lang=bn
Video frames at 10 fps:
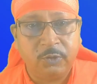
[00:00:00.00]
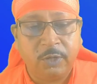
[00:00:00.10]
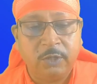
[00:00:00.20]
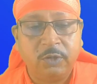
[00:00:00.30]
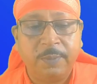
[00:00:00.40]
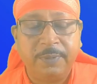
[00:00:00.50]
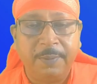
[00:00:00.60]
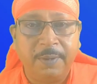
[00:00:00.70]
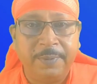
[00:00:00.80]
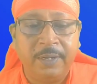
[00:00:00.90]
ভালো যোগাযোগ
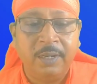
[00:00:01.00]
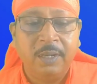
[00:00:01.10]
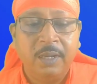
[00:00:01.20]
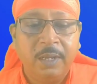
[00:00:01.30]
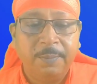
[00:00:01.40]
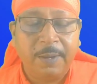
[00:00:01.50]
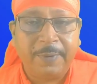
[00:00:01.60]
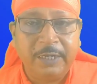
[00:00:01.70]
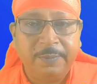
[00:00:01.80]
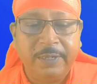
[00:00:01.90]
আপনারা পাবেন বা
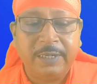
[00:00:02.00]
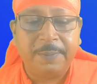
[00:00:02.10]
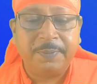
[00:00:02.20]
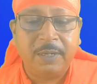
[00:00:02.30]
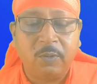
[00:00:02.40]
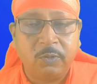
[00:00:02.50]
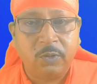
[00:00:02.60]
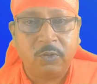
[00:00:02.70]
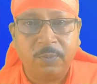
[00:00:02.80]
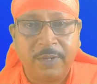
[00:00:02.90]
পারিবারিক আপনারা কোনো
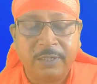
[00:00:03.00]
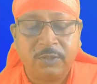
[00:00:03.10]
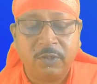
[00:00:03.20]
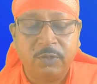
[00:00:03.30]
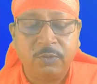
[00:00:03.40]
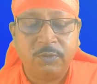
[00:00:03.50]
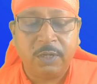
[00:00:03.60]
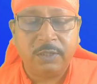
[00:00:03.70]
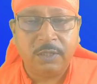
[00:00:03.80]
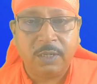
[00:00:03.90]
রকম কাজের সঙ্গে যুক্ত
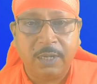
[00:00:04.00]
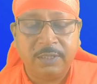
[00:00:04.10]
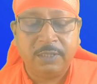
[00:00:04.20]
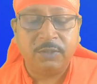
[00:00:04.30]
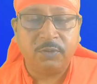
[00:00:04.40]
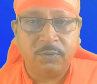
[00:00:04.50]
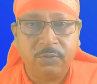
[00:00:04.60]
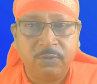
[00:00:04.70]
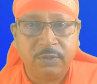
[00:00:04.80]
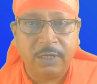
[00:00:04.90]
আছেন আছেন
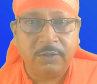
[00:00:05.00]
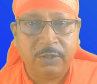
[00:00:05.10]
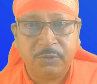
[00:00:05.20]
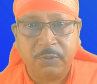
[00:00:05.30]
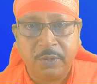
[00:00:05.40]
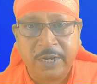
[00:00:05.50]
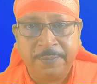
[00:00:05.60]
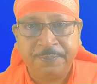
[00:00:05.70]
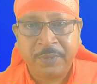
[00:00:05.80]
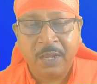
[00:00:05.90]
সৌন্দর্যায়ন কিছু করেন
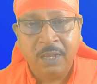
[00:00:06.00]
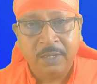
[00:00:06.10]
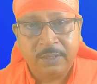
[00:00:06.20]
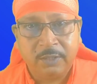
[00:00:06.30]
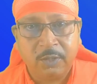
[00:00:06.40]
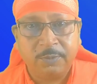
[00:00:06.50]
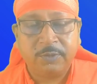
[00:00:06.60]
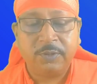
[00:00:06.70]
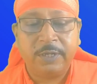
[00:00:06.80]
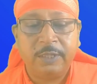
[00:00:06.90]
সেই
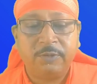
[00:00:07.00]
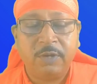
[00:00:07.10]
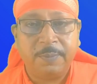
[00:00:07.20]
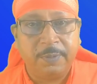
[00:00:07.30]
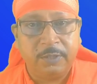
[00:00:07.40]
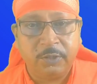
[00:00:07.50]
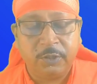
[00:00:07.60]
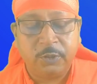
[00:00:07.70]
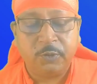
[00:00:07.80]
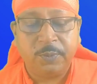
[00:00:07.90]
সমস্ত ক্ষেত্র আপনাদের
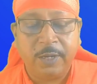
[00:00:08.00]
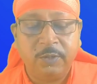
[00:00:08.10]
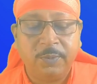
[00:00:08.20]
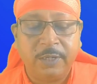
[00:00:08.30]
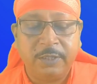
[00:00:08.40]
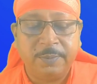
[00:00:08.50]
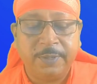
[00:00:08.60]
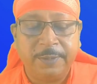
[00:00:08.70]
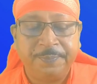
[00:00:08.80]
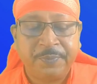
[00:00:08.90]
যথেষ্ট ভালো বলা যেতে
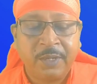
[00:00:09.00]
পারে